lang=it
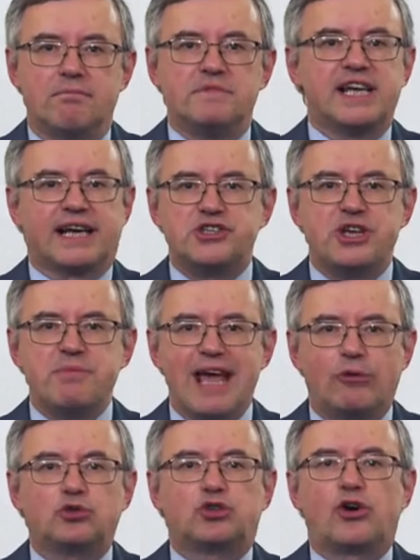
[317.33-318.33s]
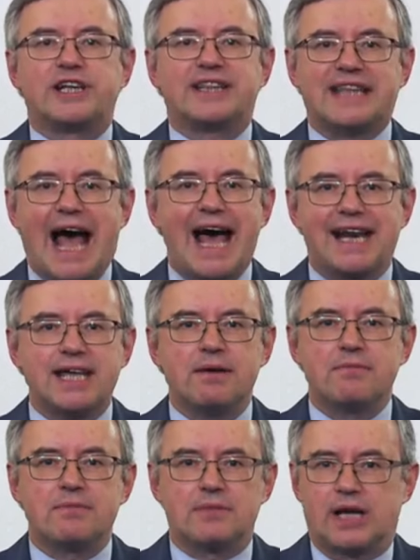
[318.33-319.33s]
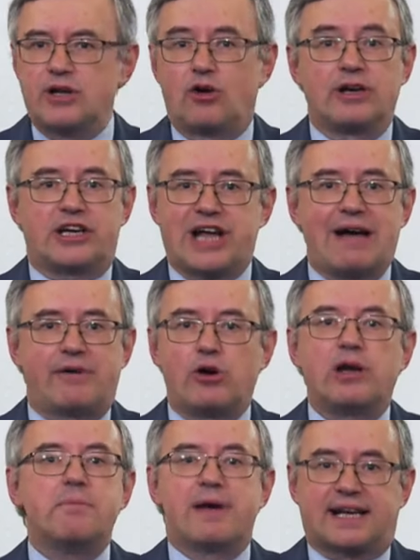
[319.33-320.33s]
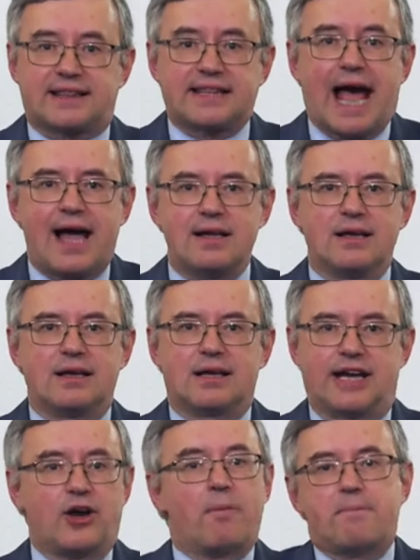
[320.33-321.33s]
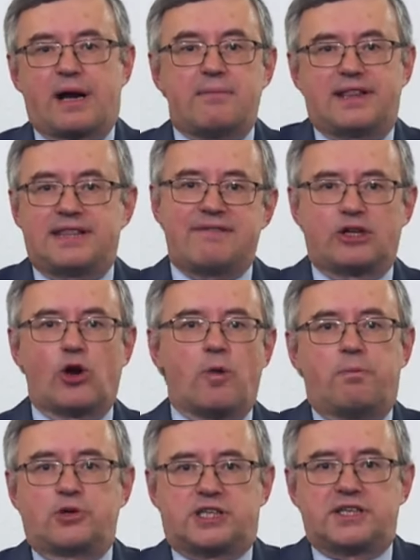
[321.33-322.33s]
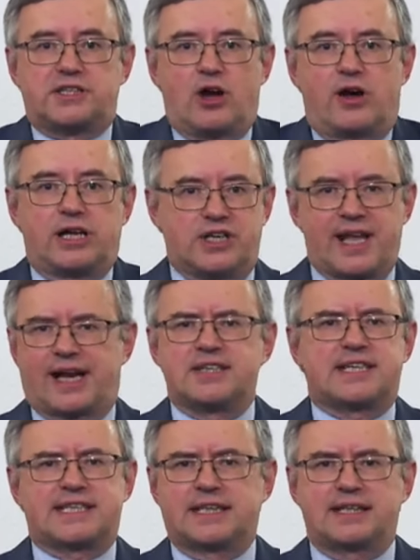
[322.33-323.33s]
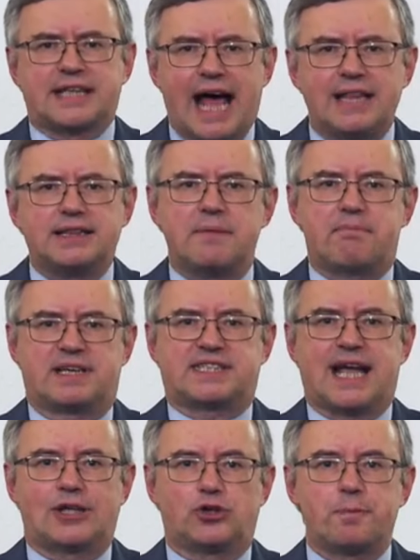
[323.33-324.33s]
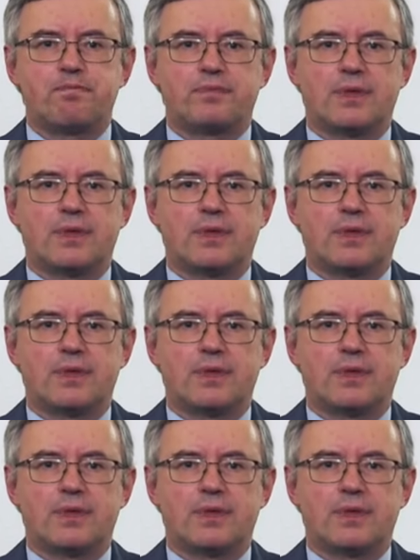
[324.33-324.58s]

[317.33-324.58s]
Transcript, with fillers: di regimi autoritari che non lasciavano libertà, che non permettevano l'opposizione, ce n'erano già stati tanti in passato.